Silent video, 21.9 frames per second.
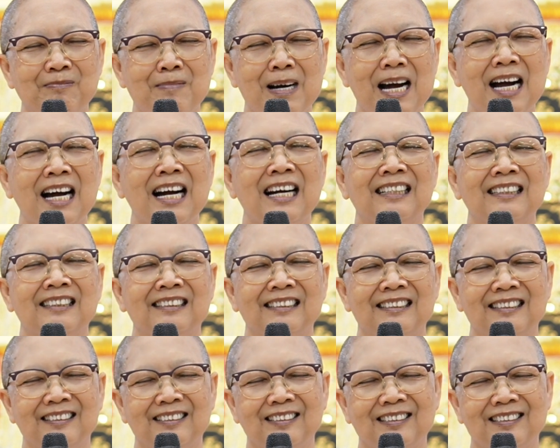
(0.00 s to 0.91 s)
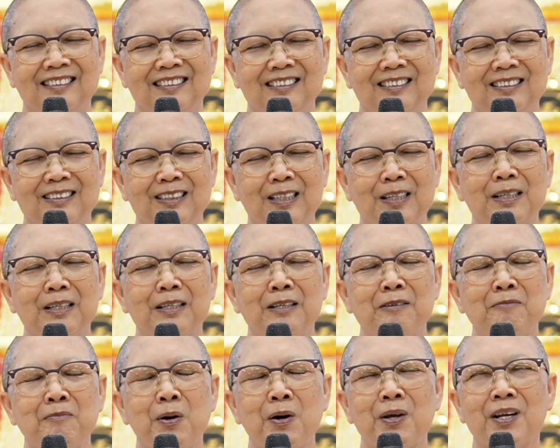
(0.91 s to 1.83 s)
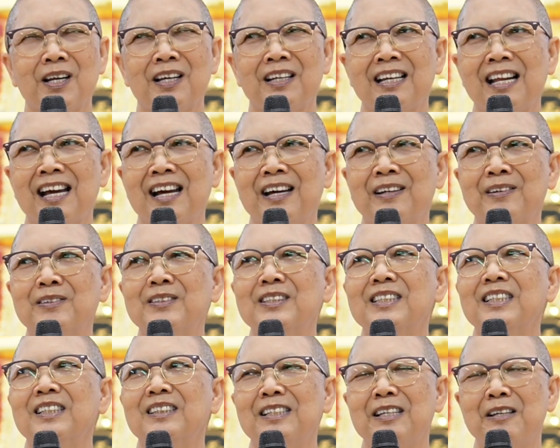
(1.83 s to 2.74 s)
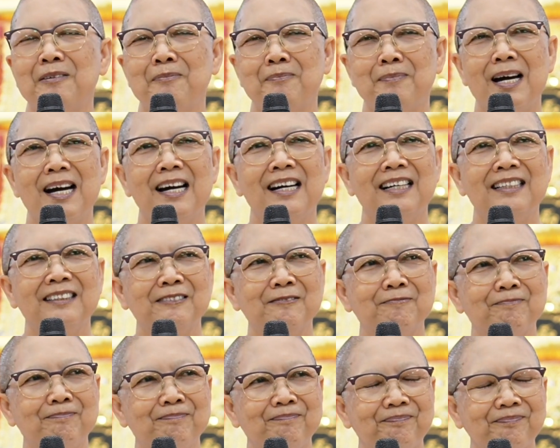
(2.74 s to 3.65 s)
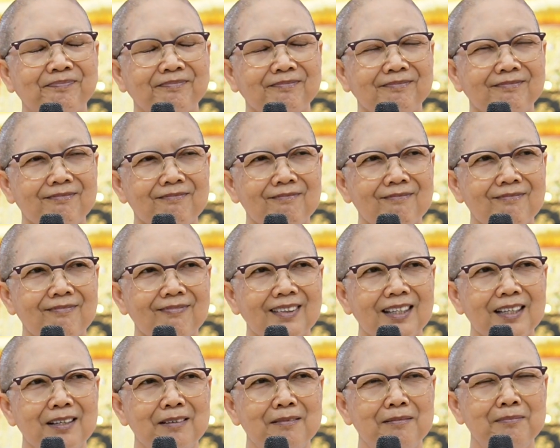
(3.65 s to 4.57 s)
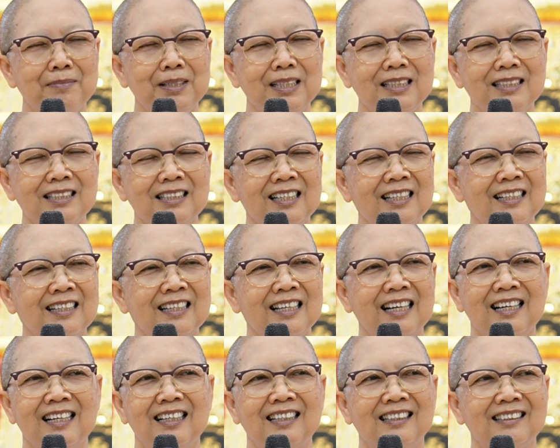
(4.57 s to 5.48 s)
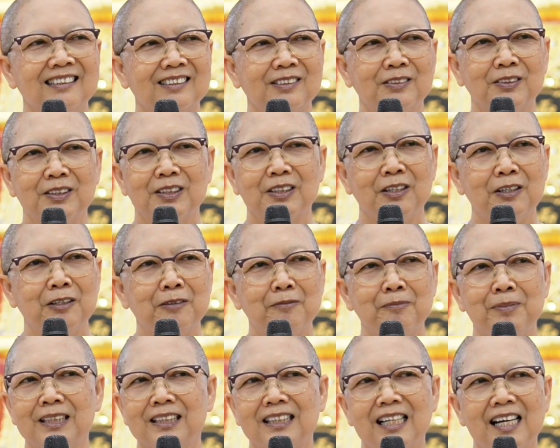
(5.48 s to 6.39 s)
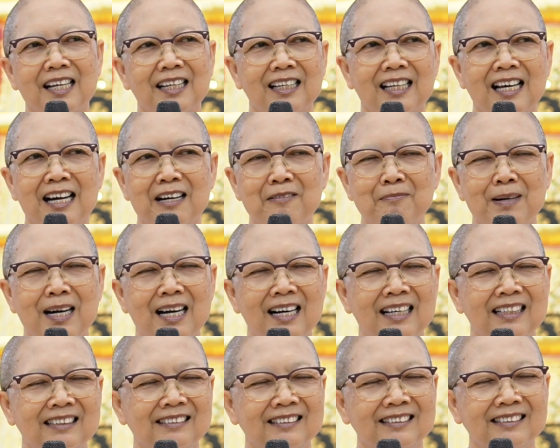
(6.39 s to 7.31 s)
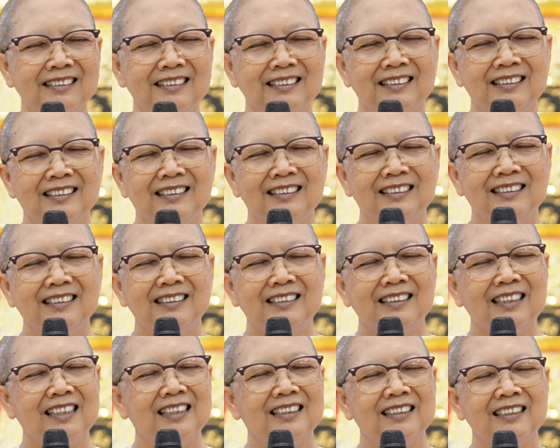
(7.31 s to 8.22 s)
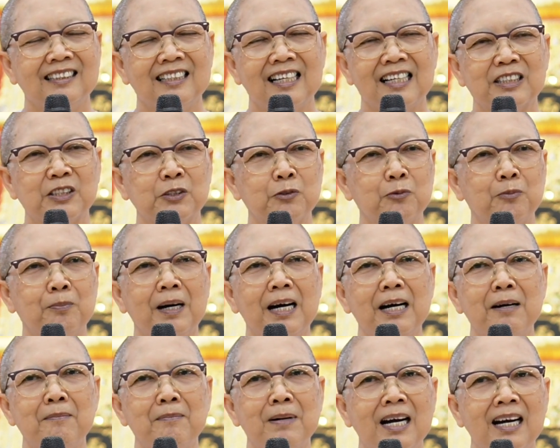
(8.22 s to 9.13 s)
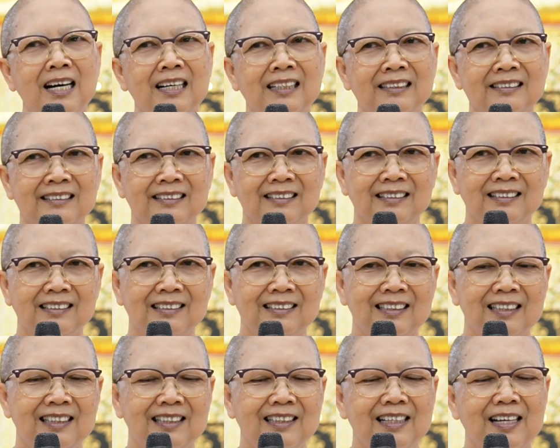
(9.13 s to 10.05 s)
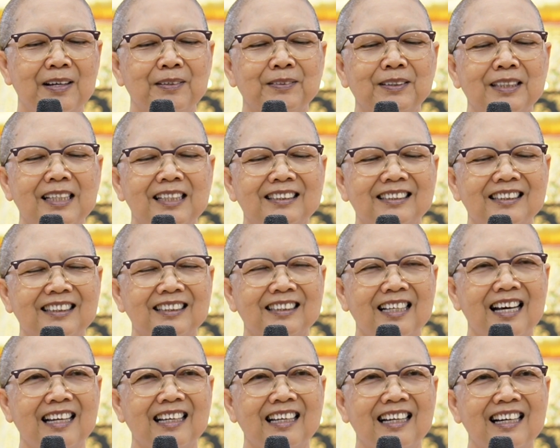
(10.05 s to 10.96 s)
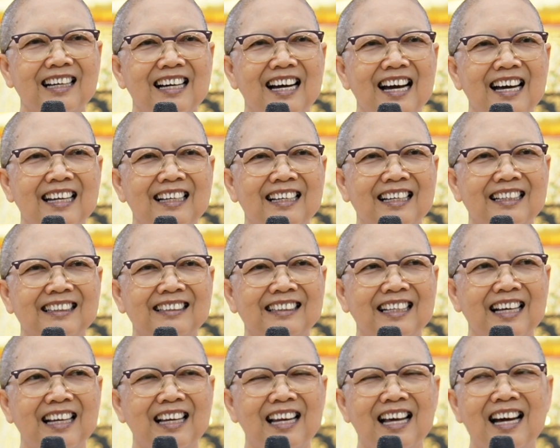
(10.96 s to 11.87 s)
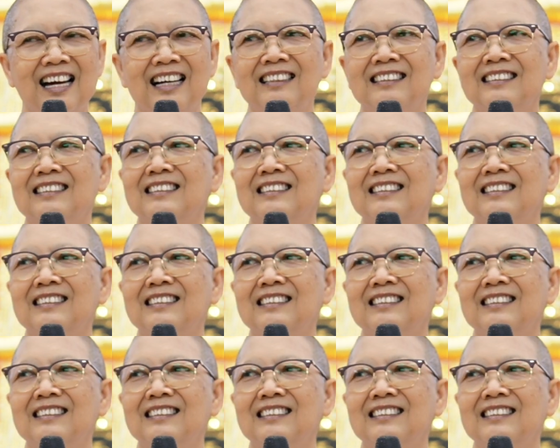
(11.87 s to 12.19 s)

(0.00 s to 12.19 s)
บ้างเจริญมรณานุสติบ้างพิจารณากฎของพระไตรลักษณ์บ้างเจริญอสุภะบ้าง แล้วแต่สถานการณ์ในแต่ละ